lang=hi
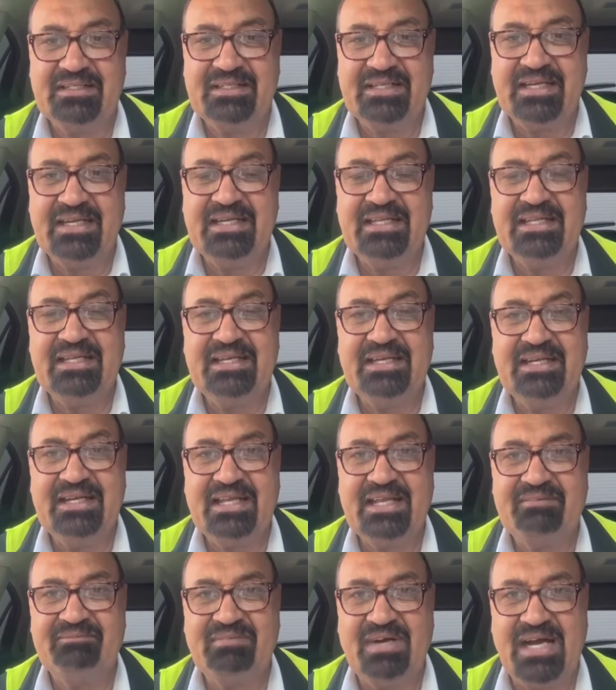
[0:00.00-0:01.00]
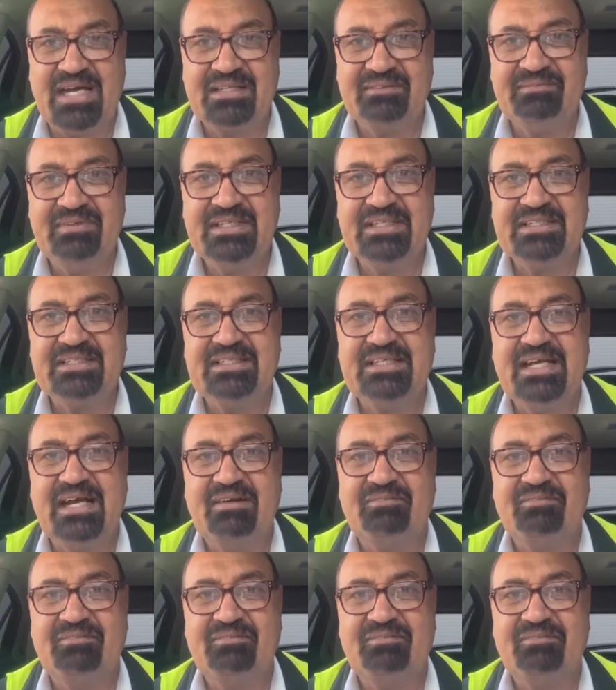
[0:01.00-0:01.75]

ट्रेनिंग लेने के बाद भी यदि